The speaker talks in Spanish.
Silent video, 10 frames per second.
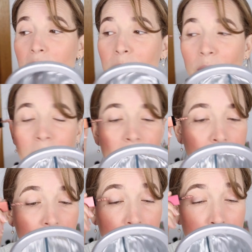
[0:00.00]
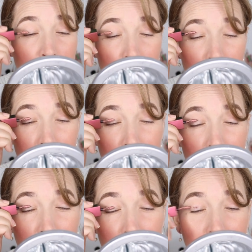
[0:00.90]
voy a aplicar aquí para que
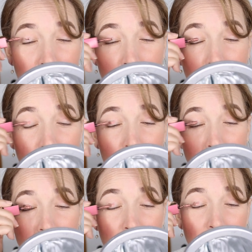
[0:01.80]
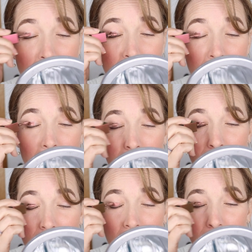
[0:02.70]
ustedes vean esta
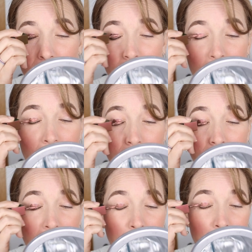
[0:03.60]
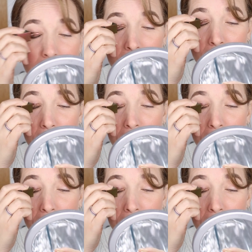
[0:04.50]
básicamente yo veo que se la ponen por